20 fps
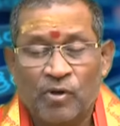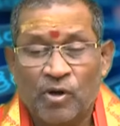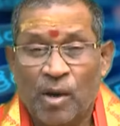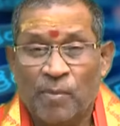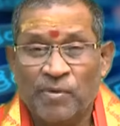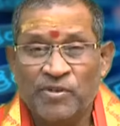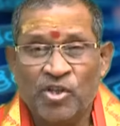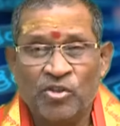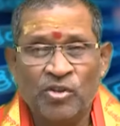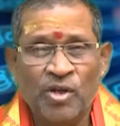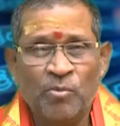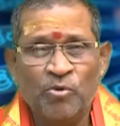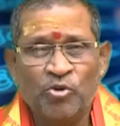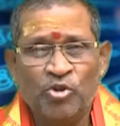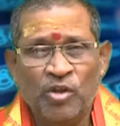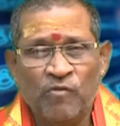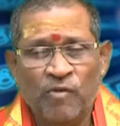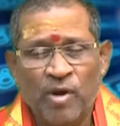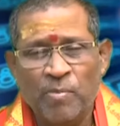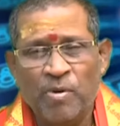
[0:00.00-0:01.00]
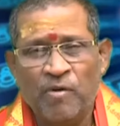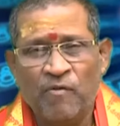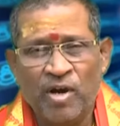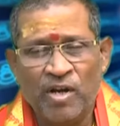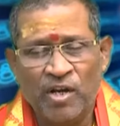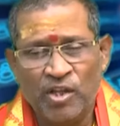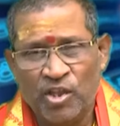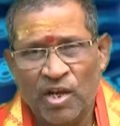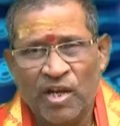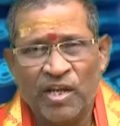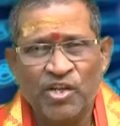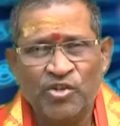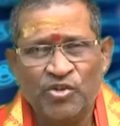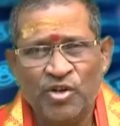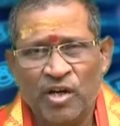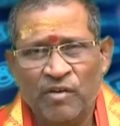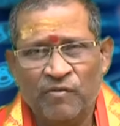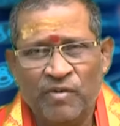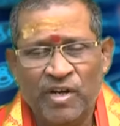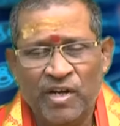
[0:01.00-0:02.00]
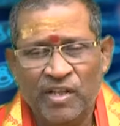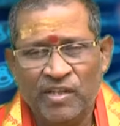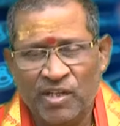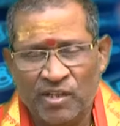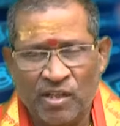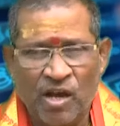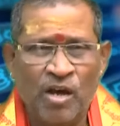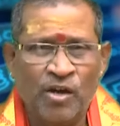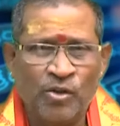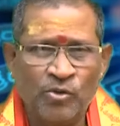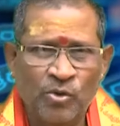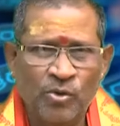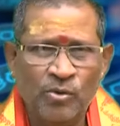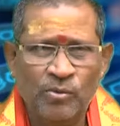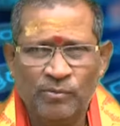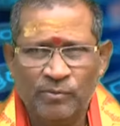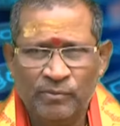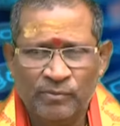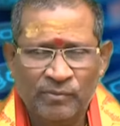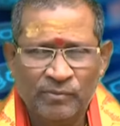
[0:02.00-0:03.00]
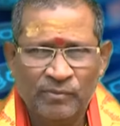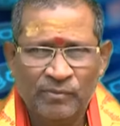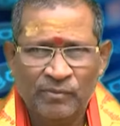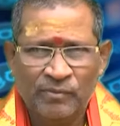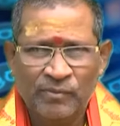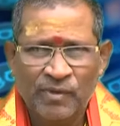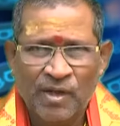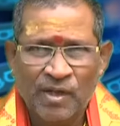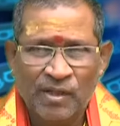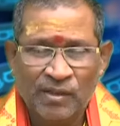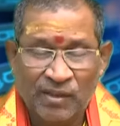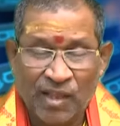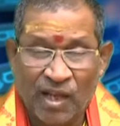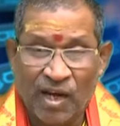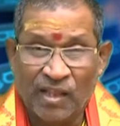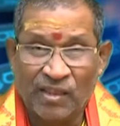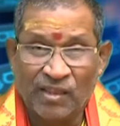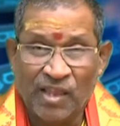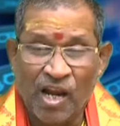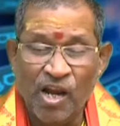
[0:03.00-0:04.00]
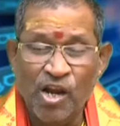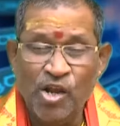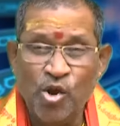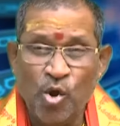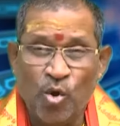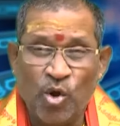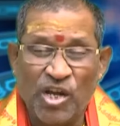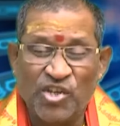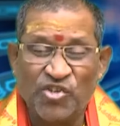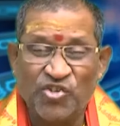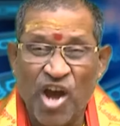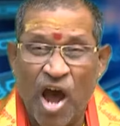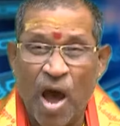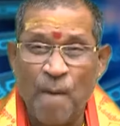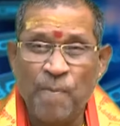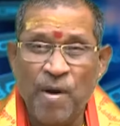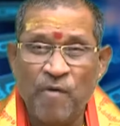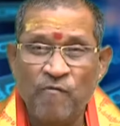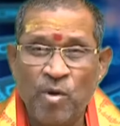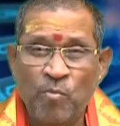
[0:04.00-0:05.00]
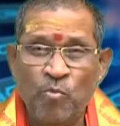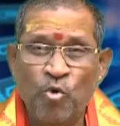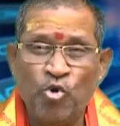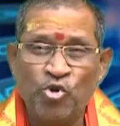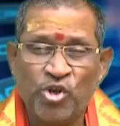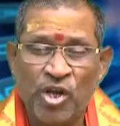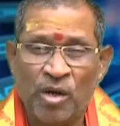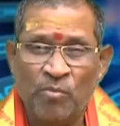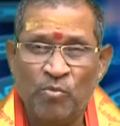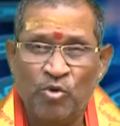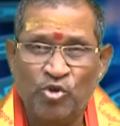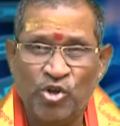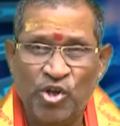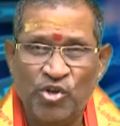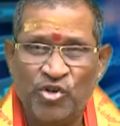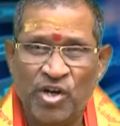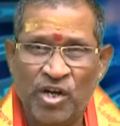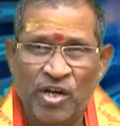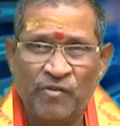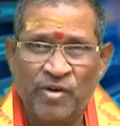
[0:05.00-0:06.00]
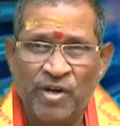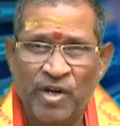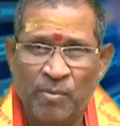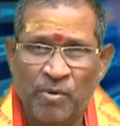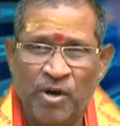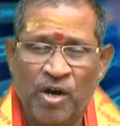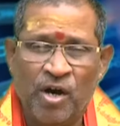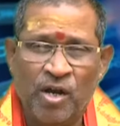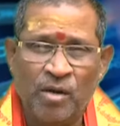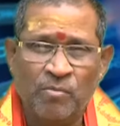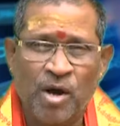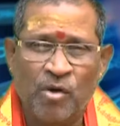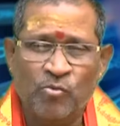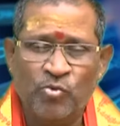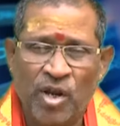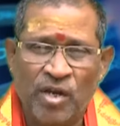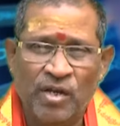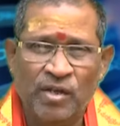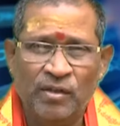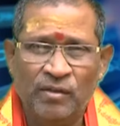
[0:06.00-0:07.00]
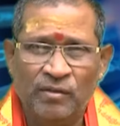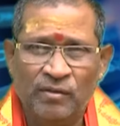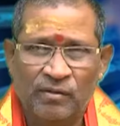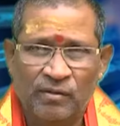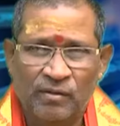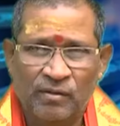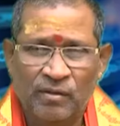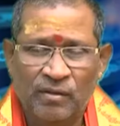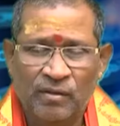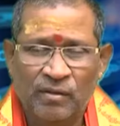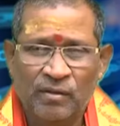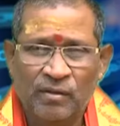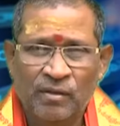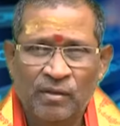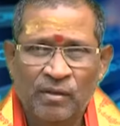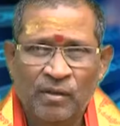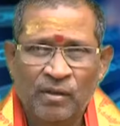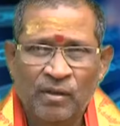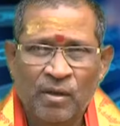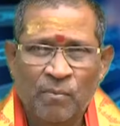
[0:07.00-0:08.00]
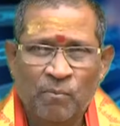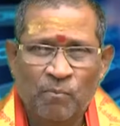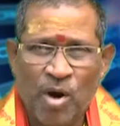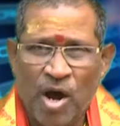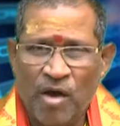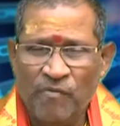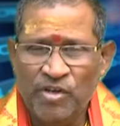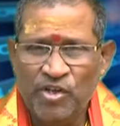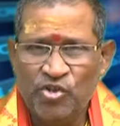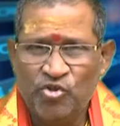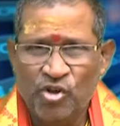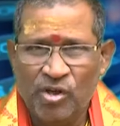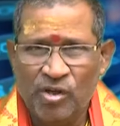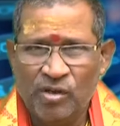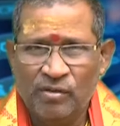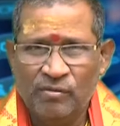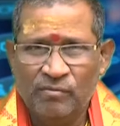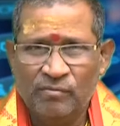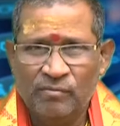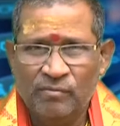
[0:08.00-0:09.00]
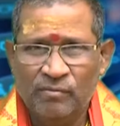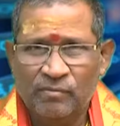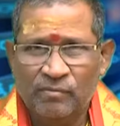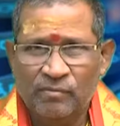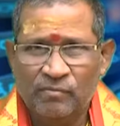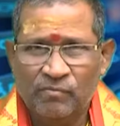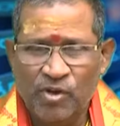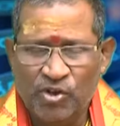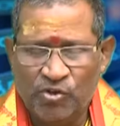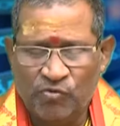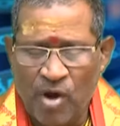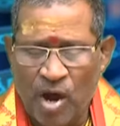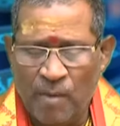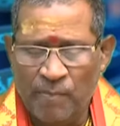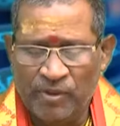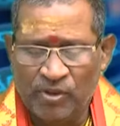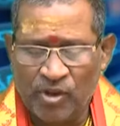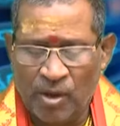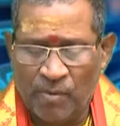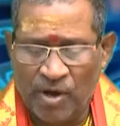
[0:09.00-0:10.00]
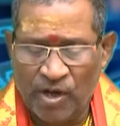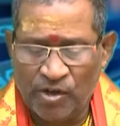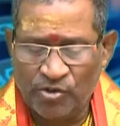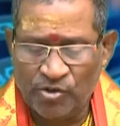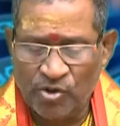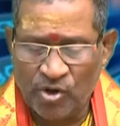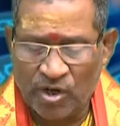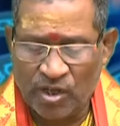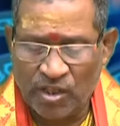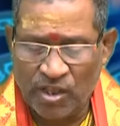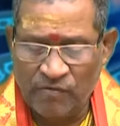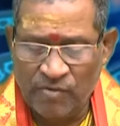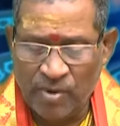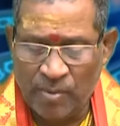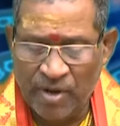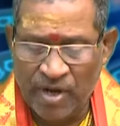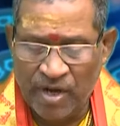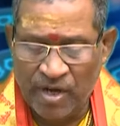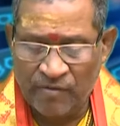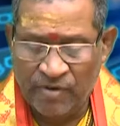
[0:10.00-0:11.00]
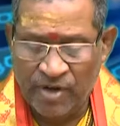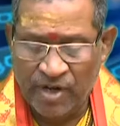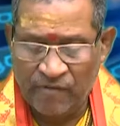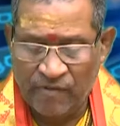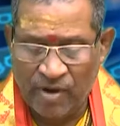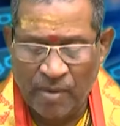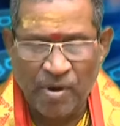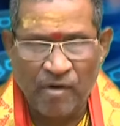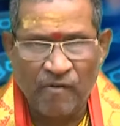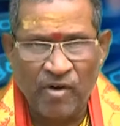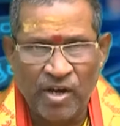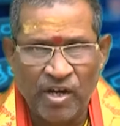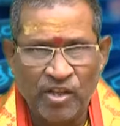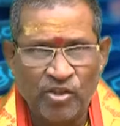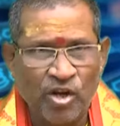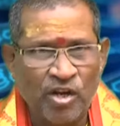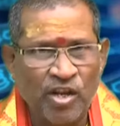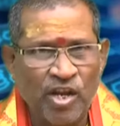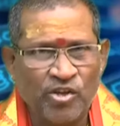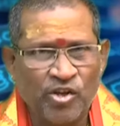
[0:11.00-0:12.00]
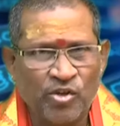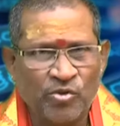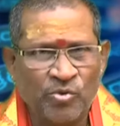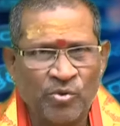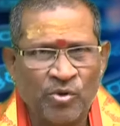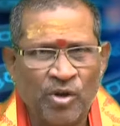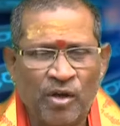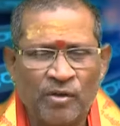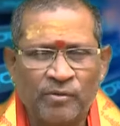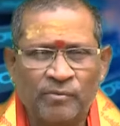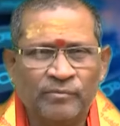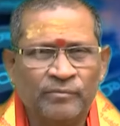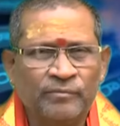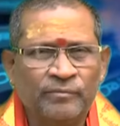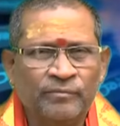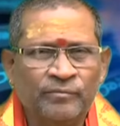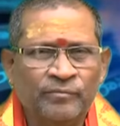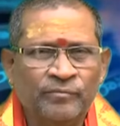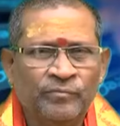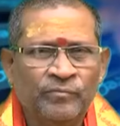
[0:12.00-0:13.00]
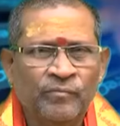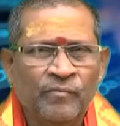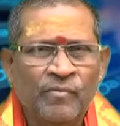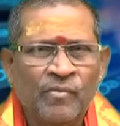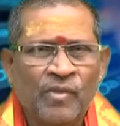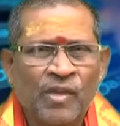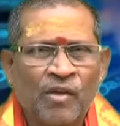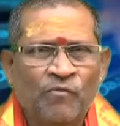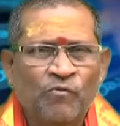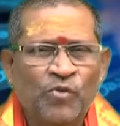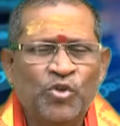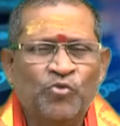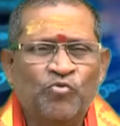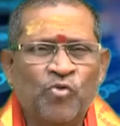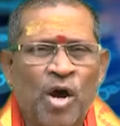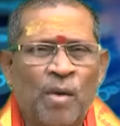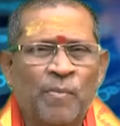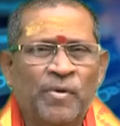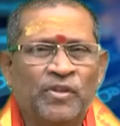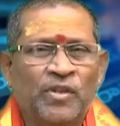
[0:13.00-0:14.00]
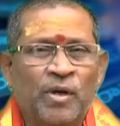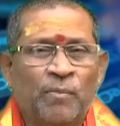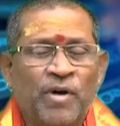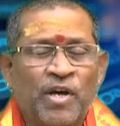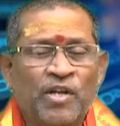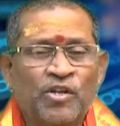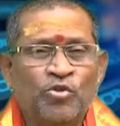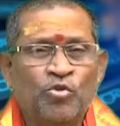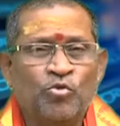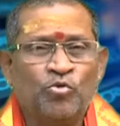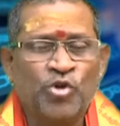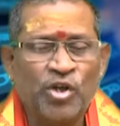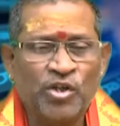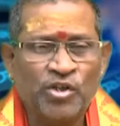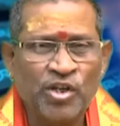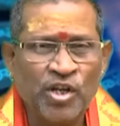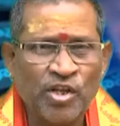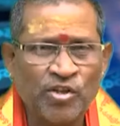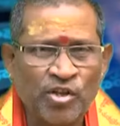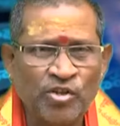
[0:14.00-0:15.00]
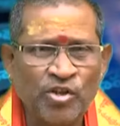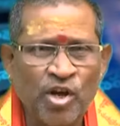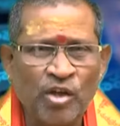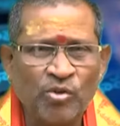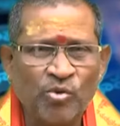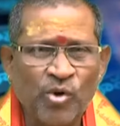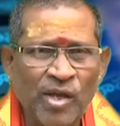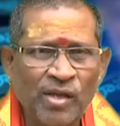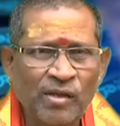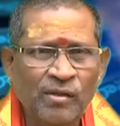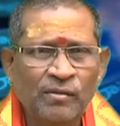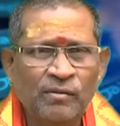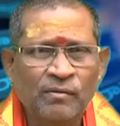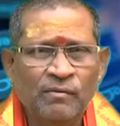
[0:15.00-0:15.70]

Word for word: రామచంద్రమూర్తి వైభవాన్ని తిలకించినటువంటి శతానందుడు తన తల్లి యొక్క శాప విమోచనము చేసినటువంటి మహానుభావుడని భావించి విశ్వామిత్ర మహర్షి యొక్క దివ్యమైనటువంటి వైభవాన్ని తెలియచేస్తున్నారు విశ్వామిత్ర మహర్షి సుక్షక్రియ సంజాతుడై